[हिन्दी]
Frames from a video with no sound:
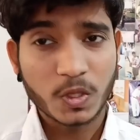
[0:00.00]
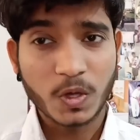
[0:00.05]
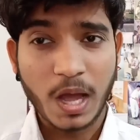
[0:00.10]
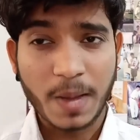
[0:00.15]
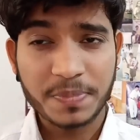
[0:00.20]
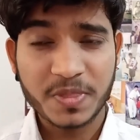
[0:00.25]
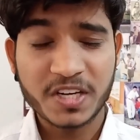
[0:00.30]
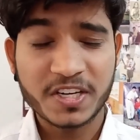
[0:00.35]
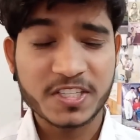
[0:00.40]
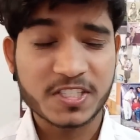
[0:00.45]
तो
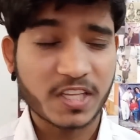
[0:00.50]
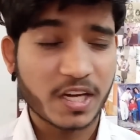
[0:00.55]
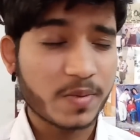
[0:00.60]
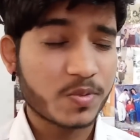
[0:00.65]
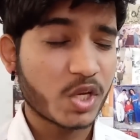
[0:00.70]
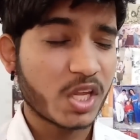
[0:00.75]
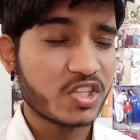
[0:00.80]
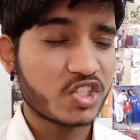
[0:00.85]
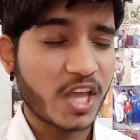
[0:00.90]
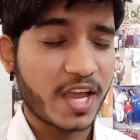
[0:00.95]
आपने
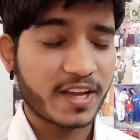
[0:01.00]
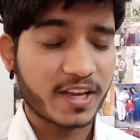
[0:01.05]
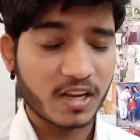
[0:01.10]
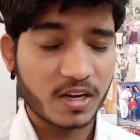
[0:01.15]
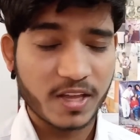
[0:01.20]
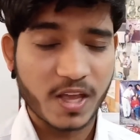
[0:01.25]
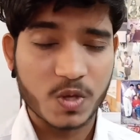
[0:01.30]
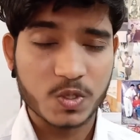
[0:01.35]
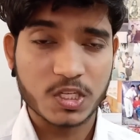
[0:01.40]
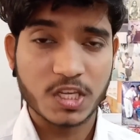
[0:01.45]
डिस्क्रिप्शन चेक
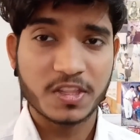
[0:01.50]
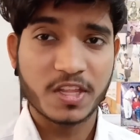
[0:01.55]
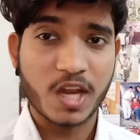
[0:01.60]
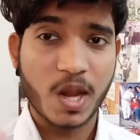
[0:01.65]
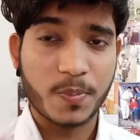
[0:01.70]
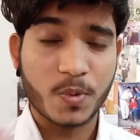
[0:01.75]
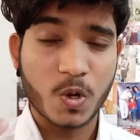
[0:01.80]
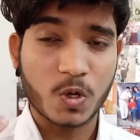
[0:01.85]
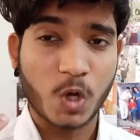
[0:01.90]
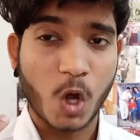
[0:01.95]
कर लिया उसके अंदर
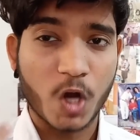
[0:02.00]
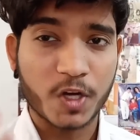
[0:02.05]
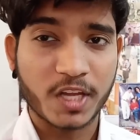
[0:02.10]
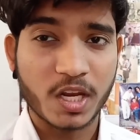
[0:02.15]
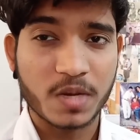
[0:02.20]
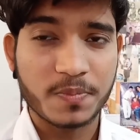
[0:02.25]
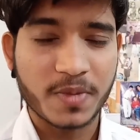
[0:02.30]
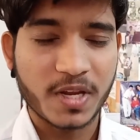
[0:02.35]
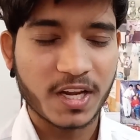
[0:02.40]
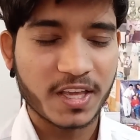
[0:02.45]
आपको
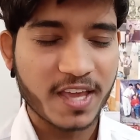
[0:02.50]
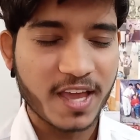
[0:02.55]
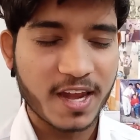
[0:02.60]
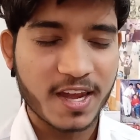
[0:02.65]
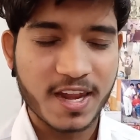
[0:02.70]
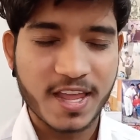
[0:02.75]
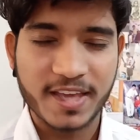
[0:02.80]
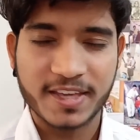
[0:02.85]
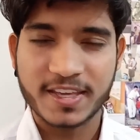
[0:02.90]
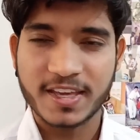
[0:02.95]
कॉटन मिल गया
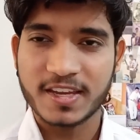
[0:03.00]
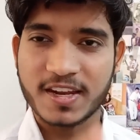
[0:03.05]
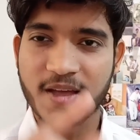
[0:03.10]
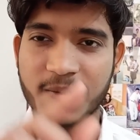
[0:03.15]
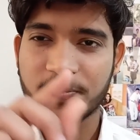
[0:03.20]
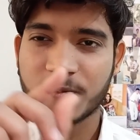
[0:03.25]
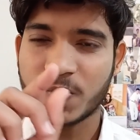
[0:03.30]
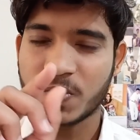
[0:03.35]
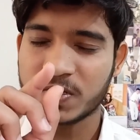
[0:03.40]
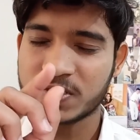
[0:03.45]
लेकिन
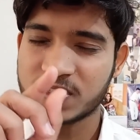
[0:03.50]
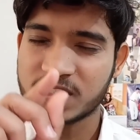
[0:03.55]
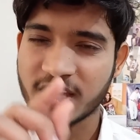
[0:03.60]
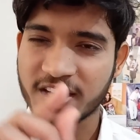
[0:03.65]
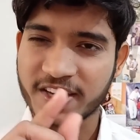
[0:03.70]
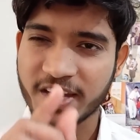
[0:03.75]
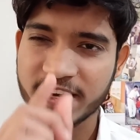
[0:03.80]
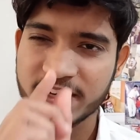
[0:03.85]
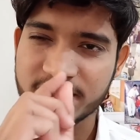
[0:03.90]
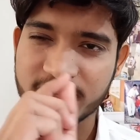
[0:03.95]
आपको
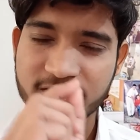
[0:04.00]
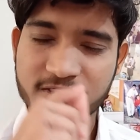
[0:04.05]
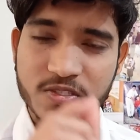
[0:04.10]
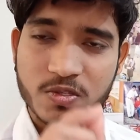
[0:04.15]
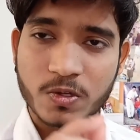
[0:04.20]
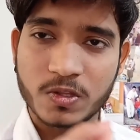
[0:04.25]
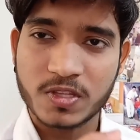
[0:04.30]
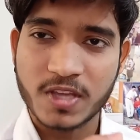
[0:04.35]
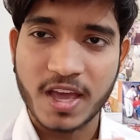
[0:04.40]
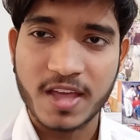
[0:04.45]
सेकंड
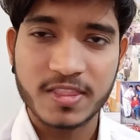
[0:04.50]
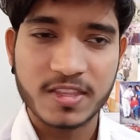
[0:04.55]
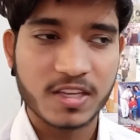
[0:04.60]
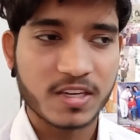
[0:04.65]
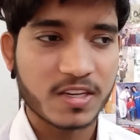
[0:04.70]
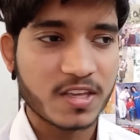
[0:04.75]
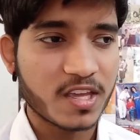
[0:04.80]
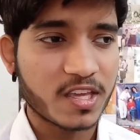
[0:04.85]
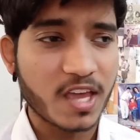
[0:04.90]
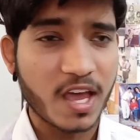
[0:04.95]
चीज जो ध्यान
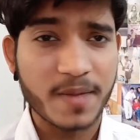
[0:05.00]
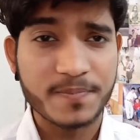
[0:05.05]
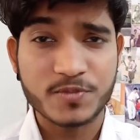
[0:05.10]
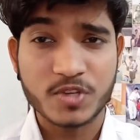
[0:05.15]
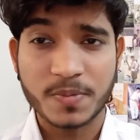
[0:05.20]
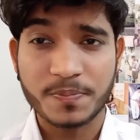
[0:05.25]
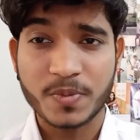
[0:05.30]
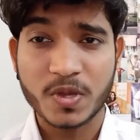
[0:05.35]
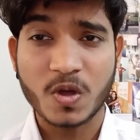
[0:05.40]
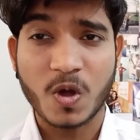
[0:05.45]
देनी है कि आप
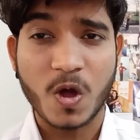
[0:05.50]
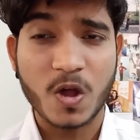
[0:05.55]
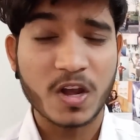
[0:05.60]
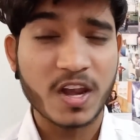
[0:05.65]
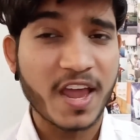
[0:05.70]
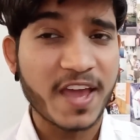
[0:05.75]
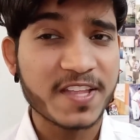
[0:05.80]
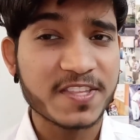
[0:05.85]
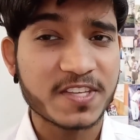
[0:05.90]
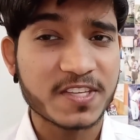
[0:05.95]
जब भी
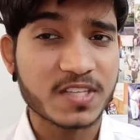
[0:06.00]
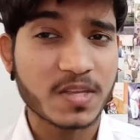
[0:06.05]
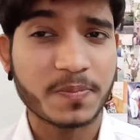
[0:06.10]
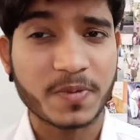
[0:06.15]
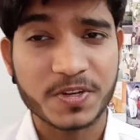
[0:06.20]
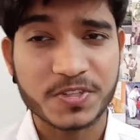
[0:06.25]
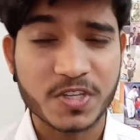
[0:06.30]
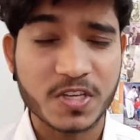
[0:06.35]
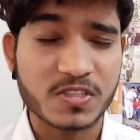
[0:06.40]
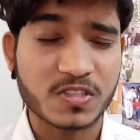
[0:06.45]
ऑनलाइन चीजें
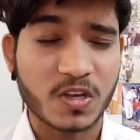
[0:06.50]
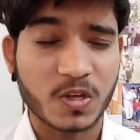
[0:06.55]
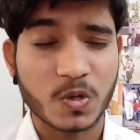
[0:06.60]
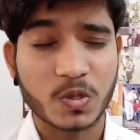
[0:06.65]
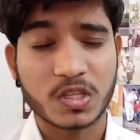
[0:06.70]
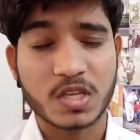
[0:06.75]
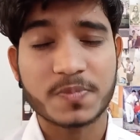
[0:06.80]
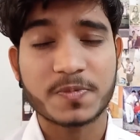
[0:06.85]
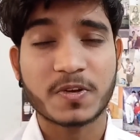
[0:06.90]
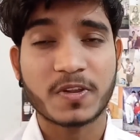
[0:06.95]
परचेस
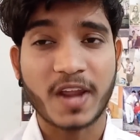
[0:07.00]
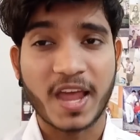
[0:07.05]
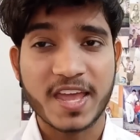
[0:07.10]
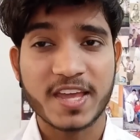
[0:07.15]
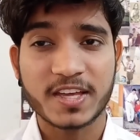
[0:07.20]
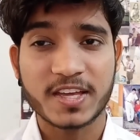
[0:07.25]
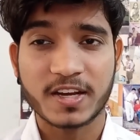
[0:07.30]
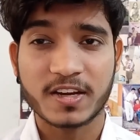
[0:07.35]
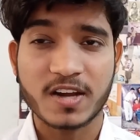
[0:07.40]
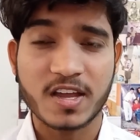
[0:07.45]
करो तब
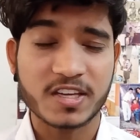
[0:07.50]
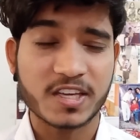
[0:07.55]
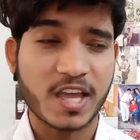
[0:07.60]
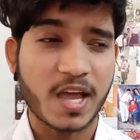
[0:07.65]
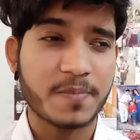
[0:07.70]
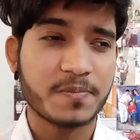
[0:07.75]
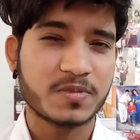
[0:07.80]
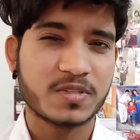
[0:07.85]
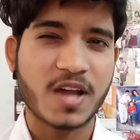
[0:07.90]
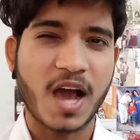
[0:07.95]
ट्राई करना कि
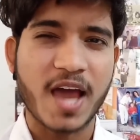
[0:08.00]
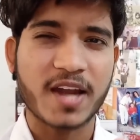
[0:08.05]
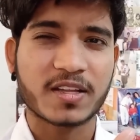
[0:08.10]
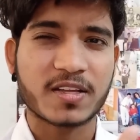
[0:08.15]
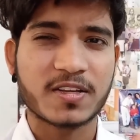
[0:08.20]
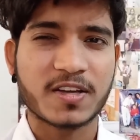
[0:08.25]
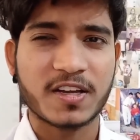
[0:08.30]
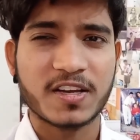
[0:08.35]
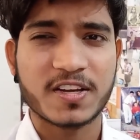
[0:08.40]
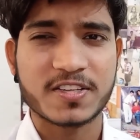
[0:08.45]
आप
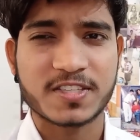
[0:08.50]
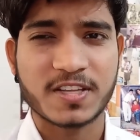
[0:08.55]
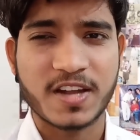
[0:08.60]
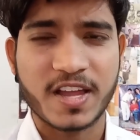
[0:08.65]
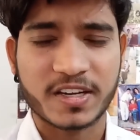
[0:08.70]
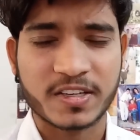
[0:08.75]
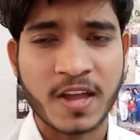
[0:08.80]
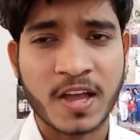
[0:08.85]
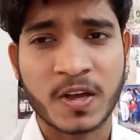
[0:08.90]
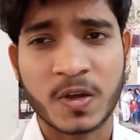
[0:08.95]
डार्क कलर
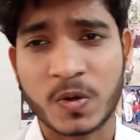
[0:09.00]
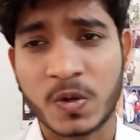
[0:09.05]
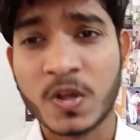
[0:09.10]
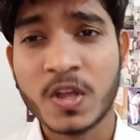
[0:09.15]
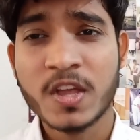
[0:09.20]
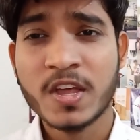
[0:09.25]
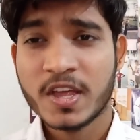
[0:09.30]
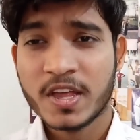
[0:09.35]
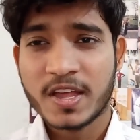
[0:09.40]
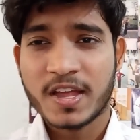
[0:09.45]
सिलेक्ट ना
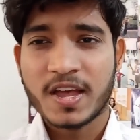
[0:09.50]
करो